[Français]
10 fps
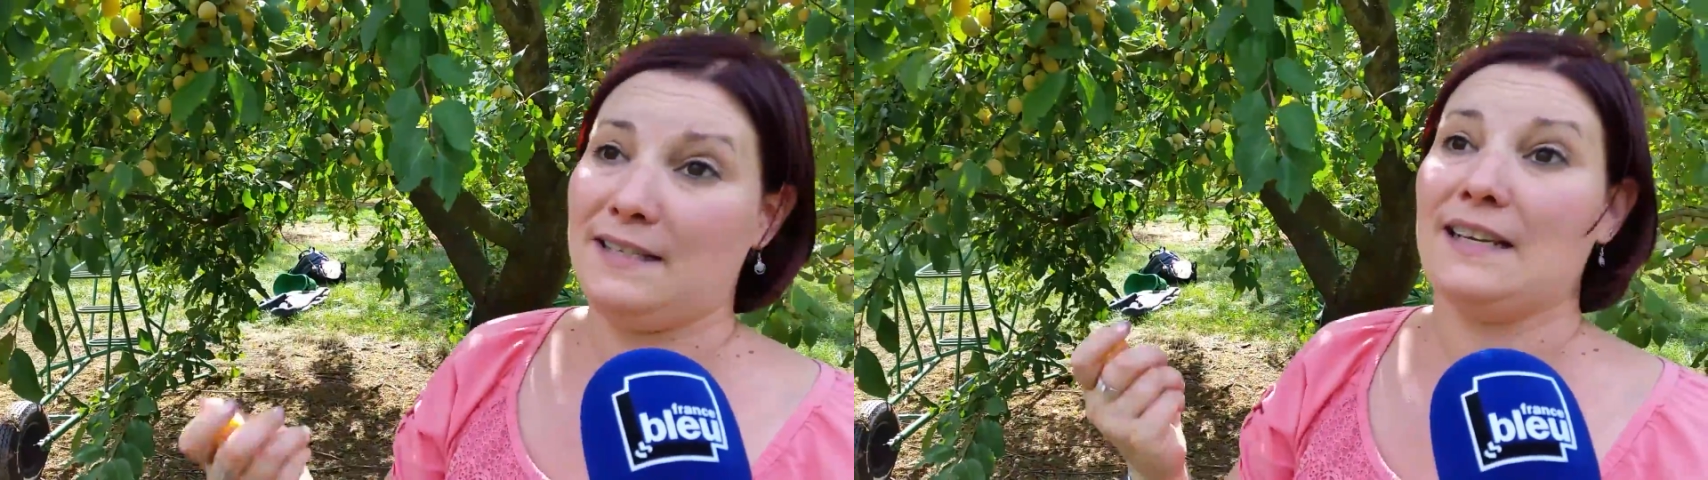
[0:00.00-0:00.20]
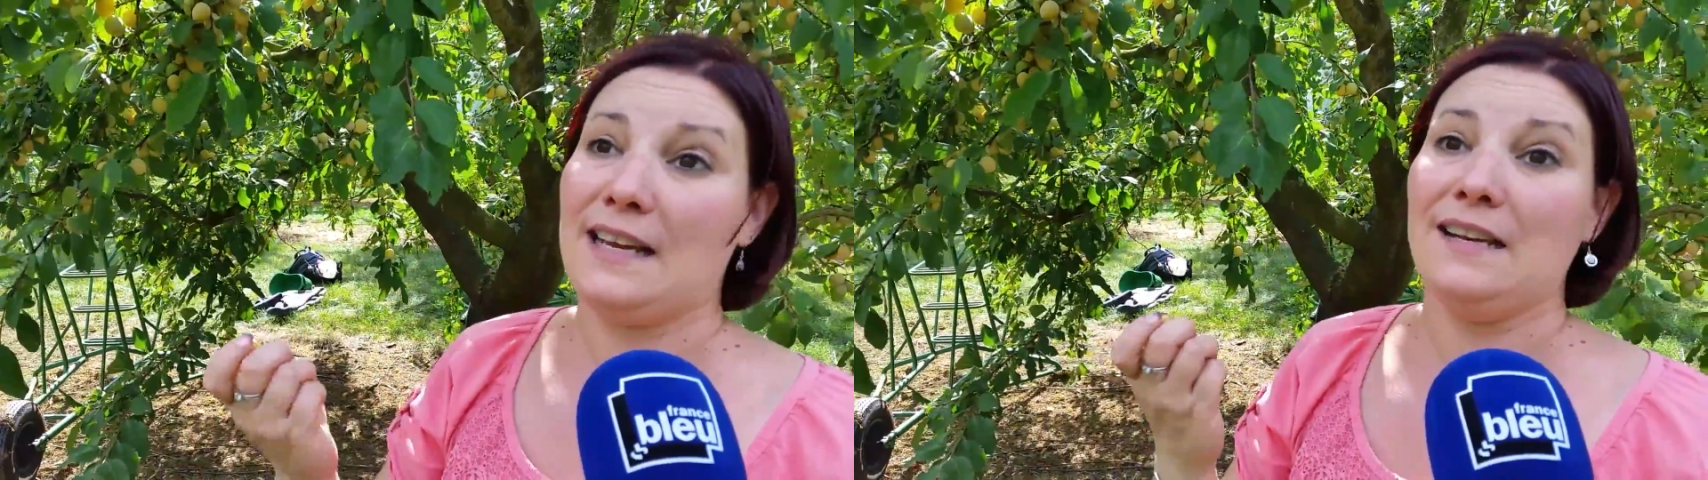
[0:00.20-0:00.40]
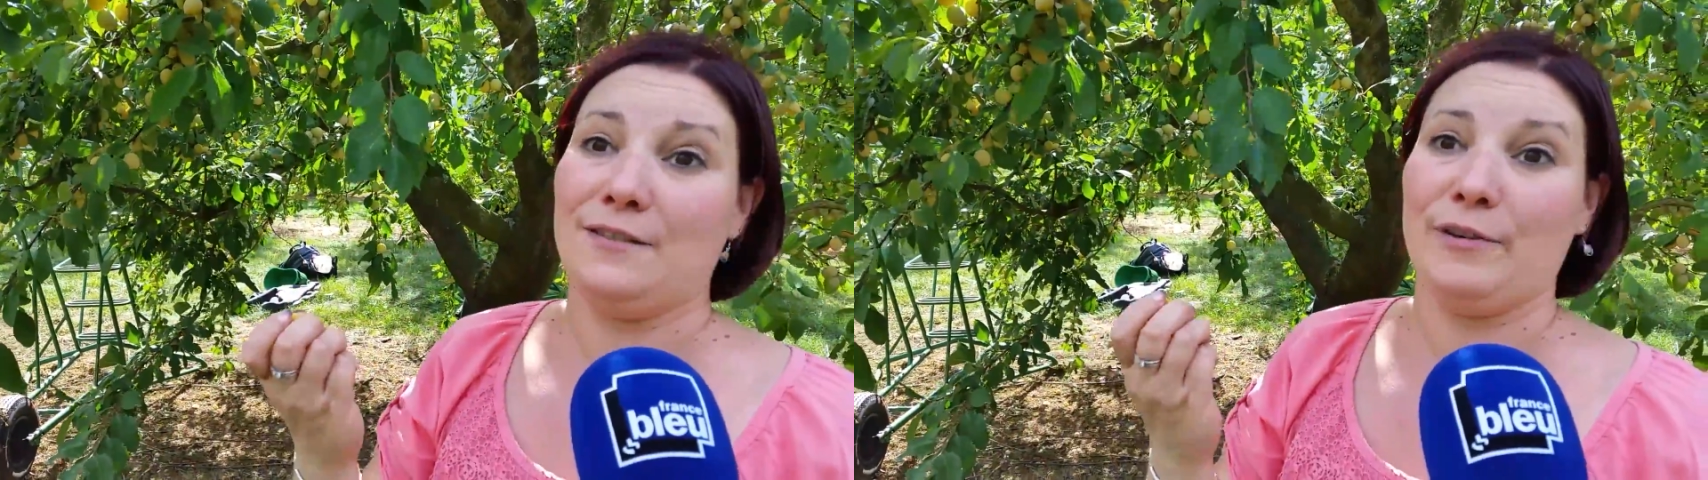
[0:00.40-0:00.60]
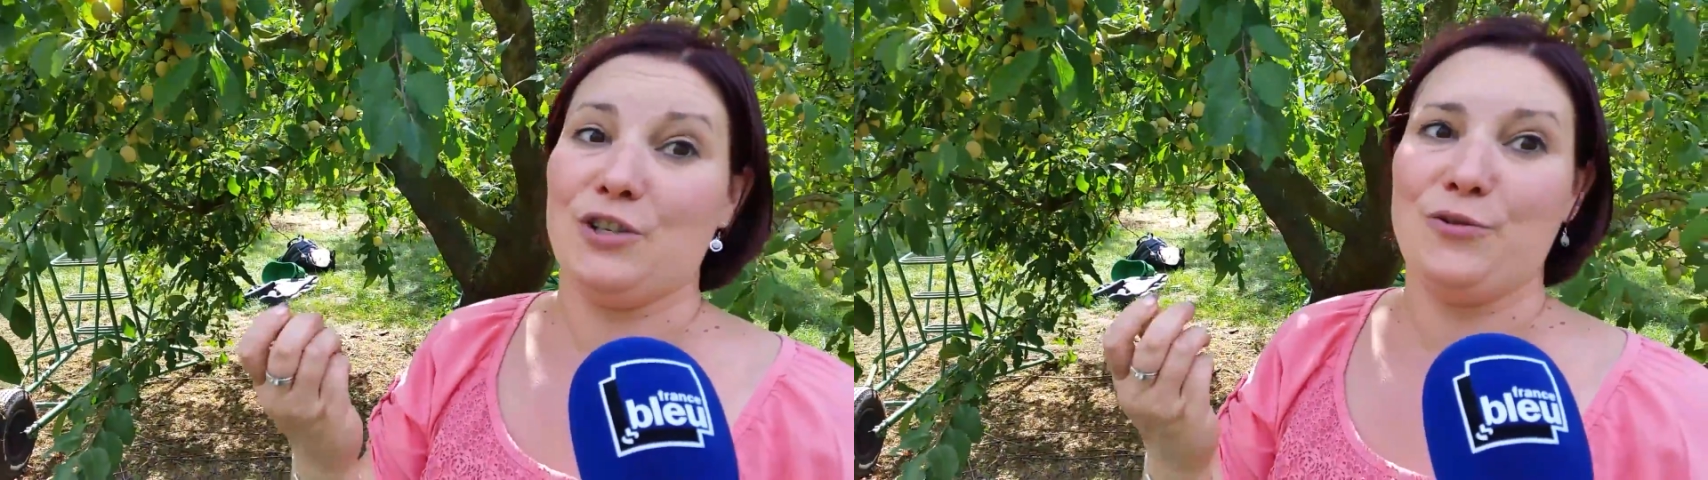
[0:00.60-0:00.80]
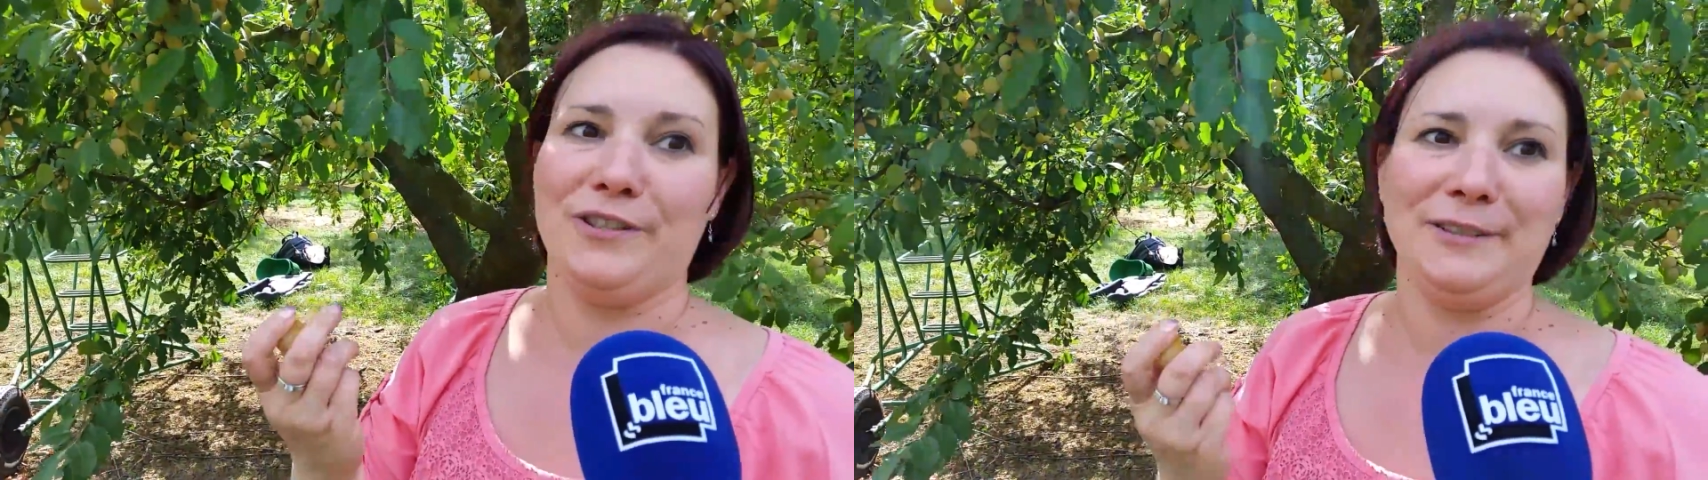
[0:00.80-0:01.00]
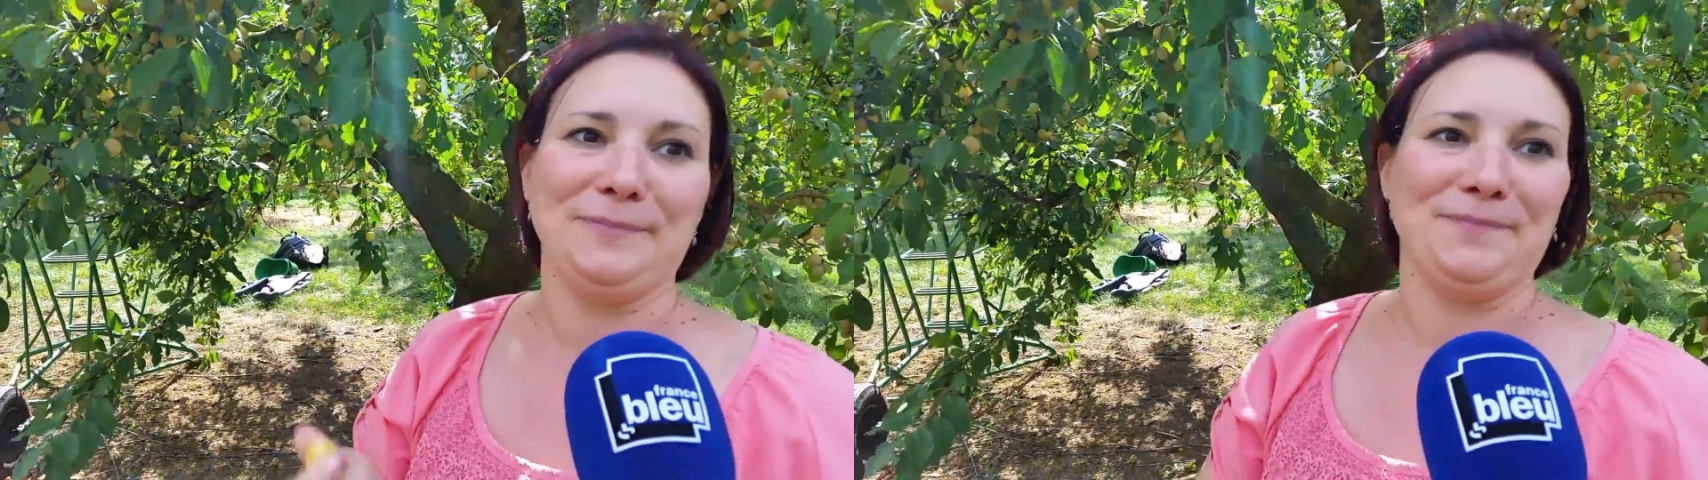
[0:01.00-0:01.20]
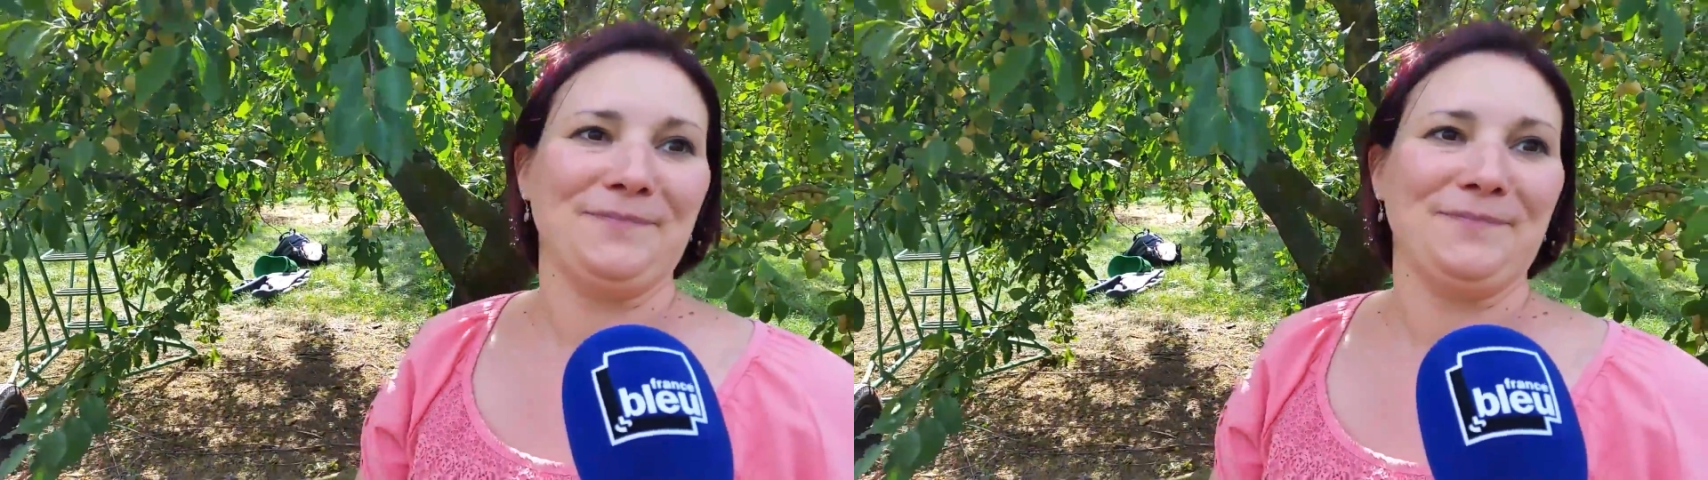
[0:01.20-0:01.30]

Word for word: c'est qu'elle soit jaune. Hein.